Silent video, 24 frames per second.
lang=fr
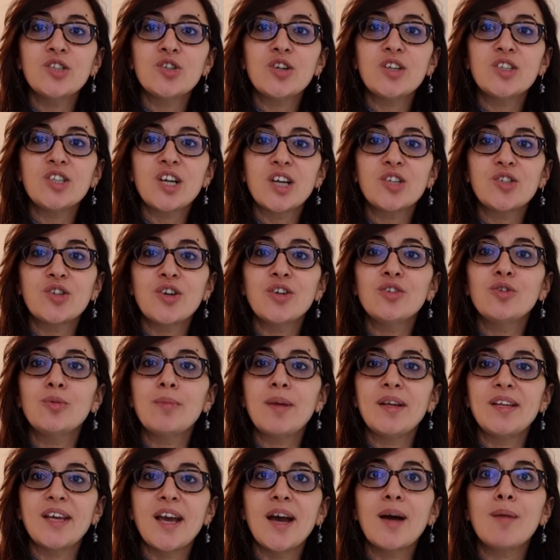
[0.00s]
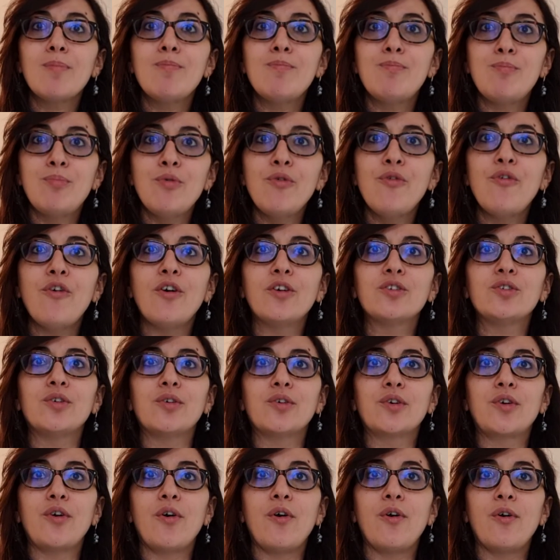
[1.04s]
jeunes chercheurs de manière plus forte
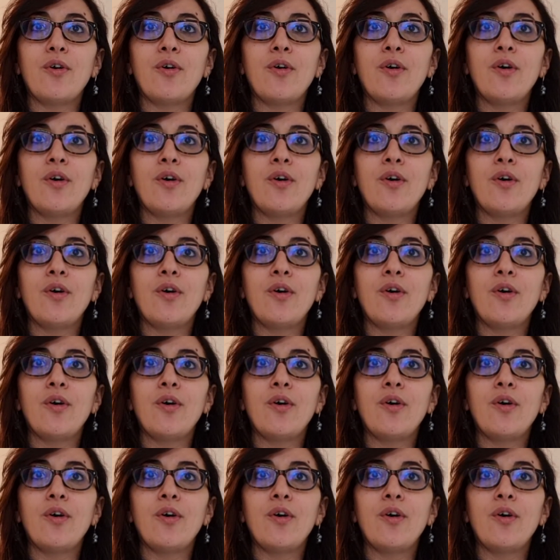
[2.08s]
encore